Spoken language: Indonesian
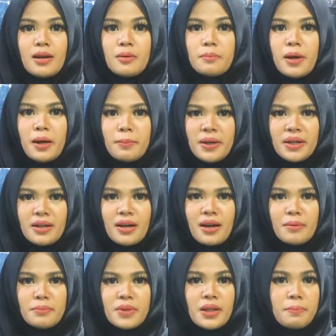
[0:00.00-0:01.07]
Babin
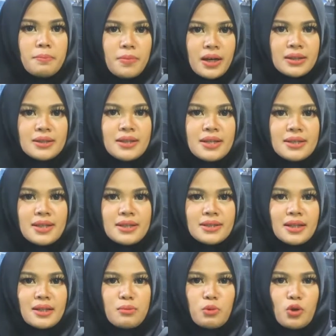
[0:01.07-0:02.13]
Kamtibmas Desa
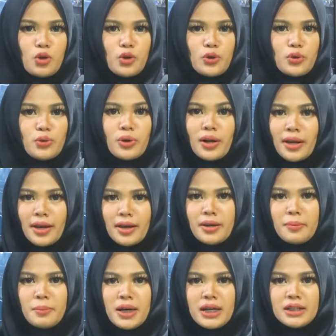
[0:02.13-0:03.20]
Jatimulyo
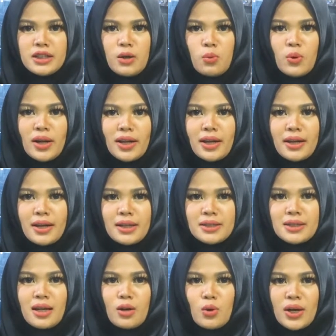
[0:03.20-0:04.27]
Duryadi mengajak warga
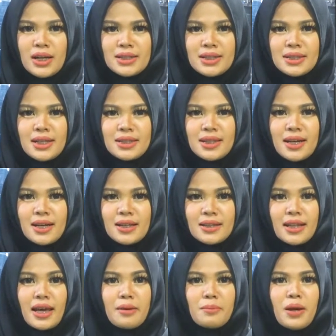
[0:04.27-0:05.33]
desa lokasi sasaran
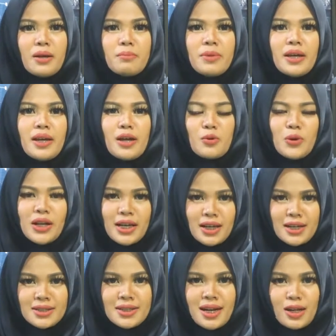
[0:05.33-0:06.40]
TMMD
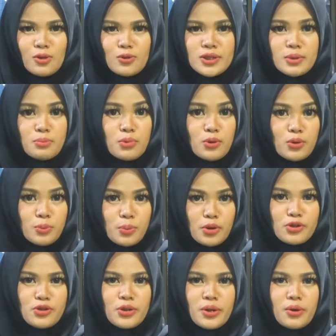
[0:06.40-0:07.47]
reguler ke-110
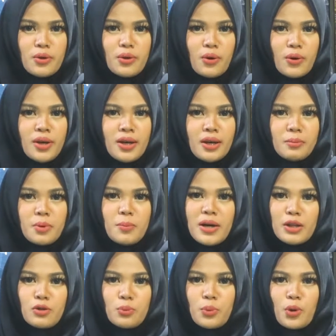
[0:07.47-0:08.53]
Bojonegoro
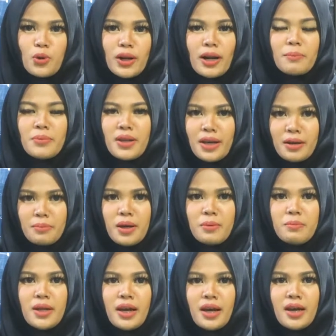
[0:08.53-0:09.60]
membantu program
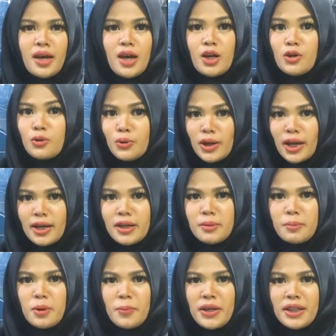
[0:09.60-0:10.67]
TMMD.
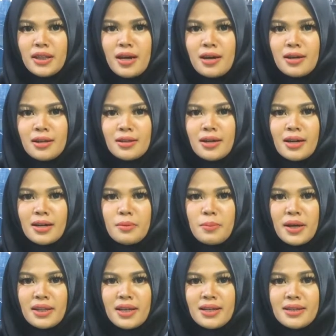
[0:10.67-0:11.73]
Nuryadi meminta
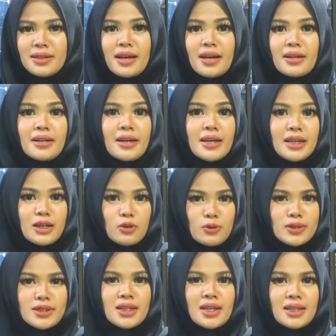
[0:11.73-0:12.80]
keterlibatan dan
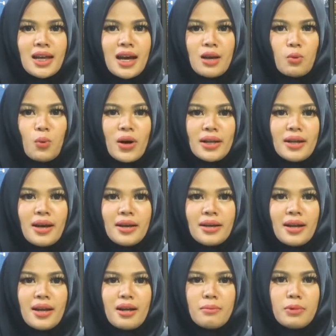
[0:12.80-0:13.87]
keikutsertaan warga
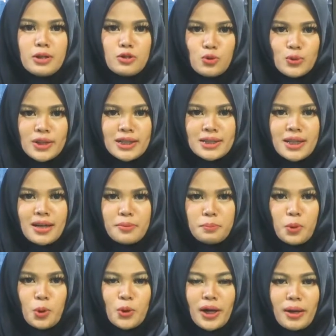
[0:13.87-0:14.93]
dalam mensukseskan
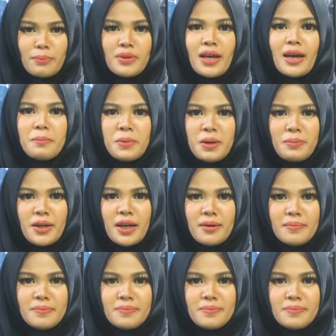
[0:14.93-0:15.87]
program TMMD.